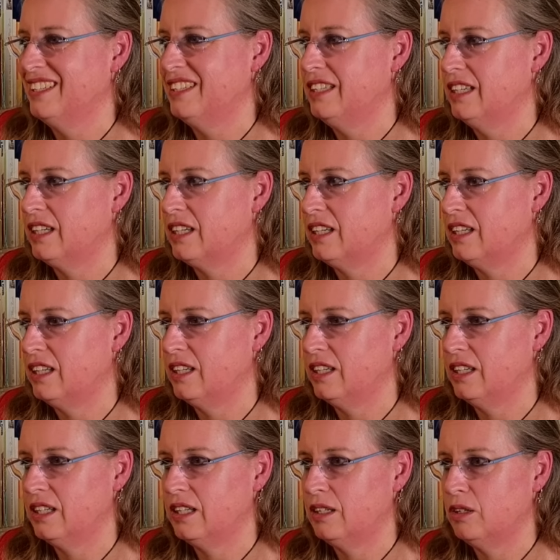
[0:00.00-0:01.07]
Dije,
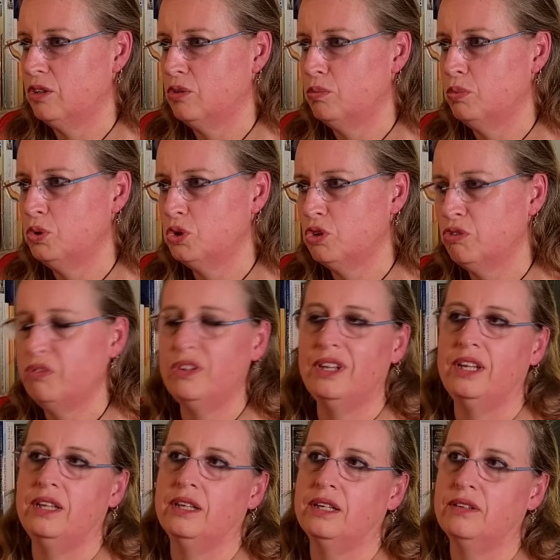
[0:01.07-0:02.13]
busco
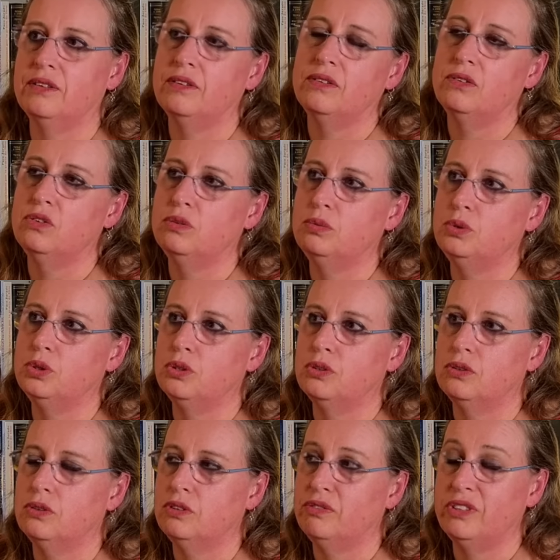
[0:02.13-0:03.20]
fidelidad, no
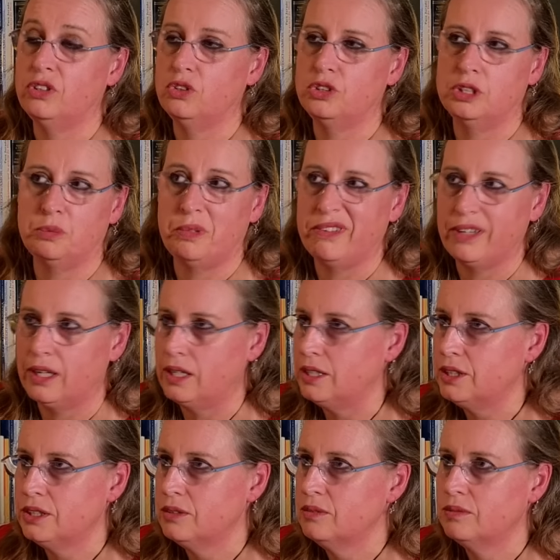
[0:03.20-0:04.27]
busco efectos
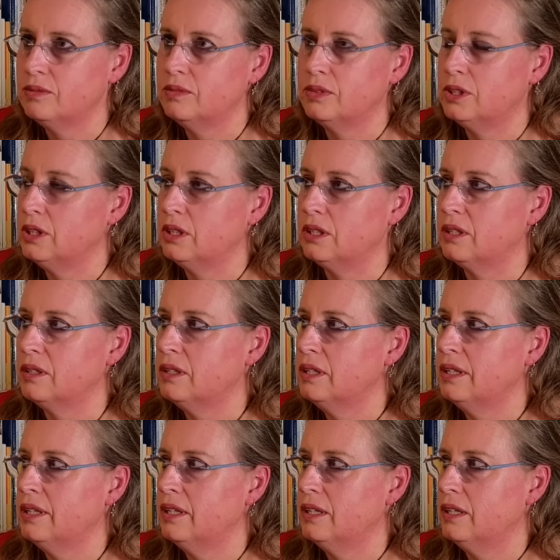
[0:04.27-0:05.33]
especiales. O sea,
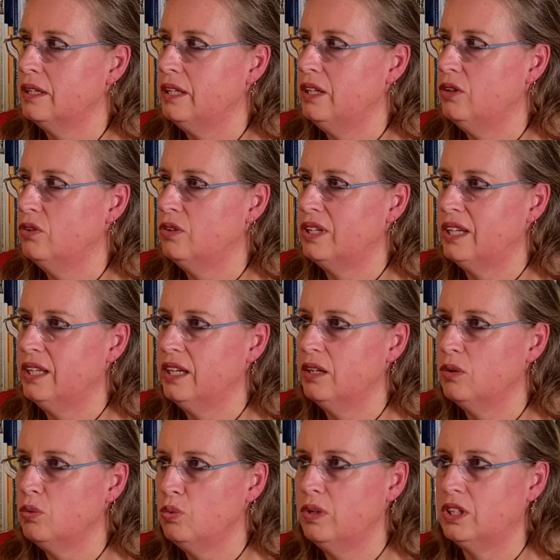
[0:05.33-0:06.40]
y con que haya
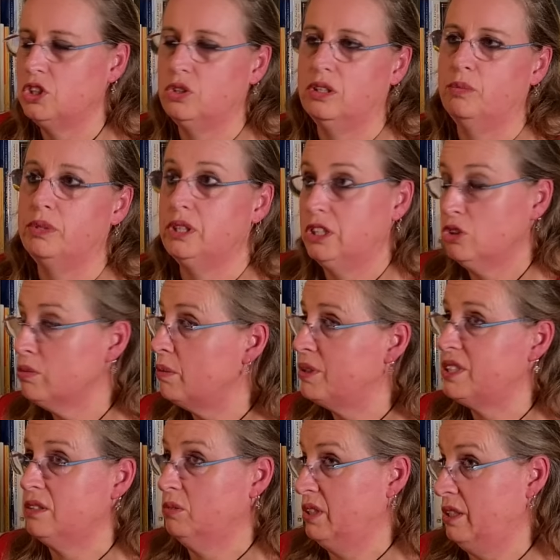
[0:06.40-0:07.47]
una sola persona. Eso me ha
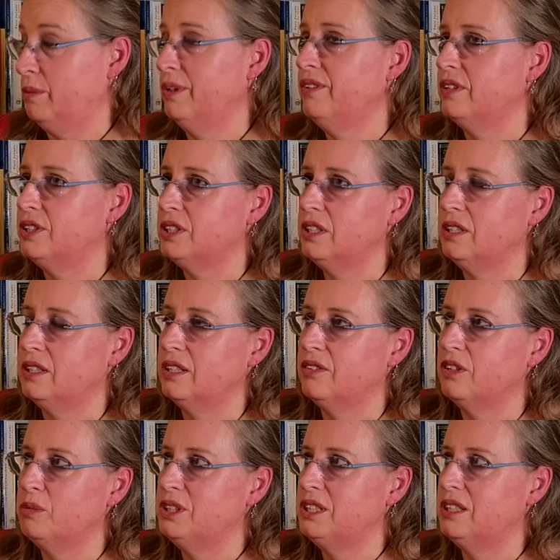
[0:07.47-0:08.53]
pasado muchas veces, ¿eh? de
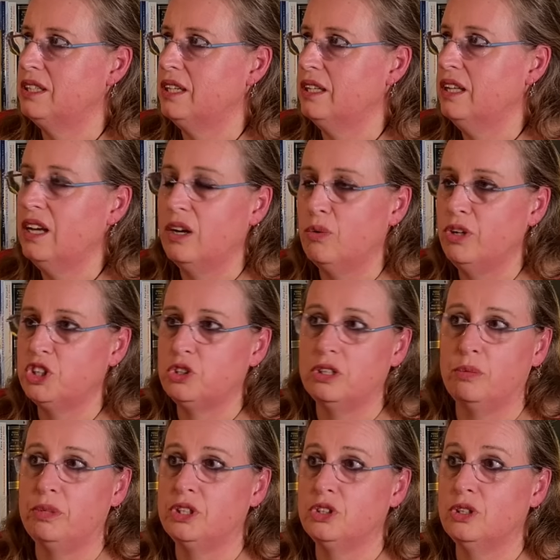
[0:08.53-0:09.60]
hacer visita guiada a una
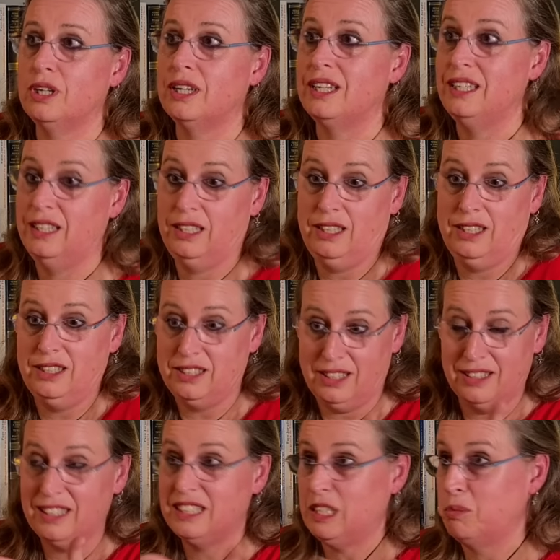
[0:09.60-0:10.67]
sola persona. Y, sientes ese
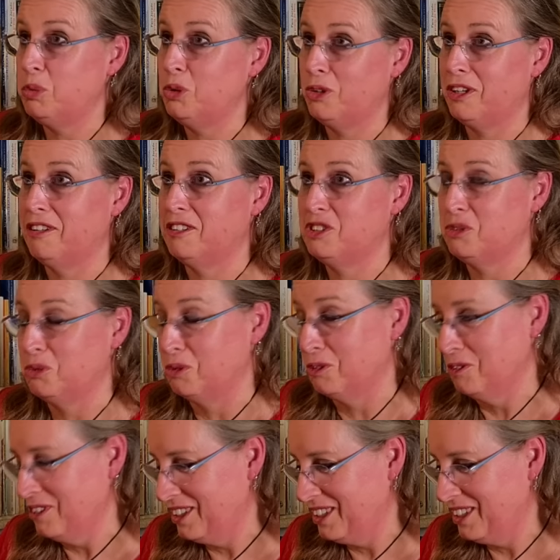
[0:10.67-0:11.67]
sientes apuro que dices tú, ¿no?